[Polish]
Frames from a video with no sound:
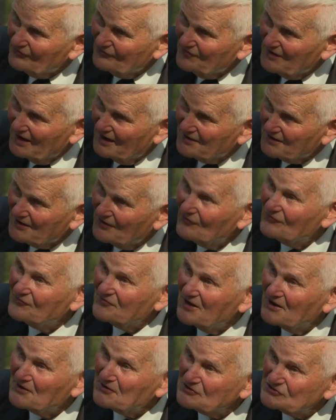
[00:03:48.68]
ofiarę,
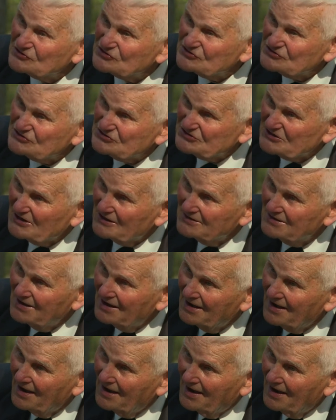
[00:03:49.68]
ofiarę życia
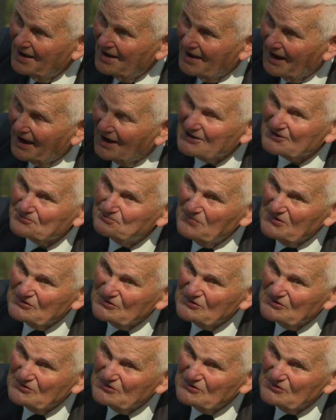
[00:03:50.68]
ale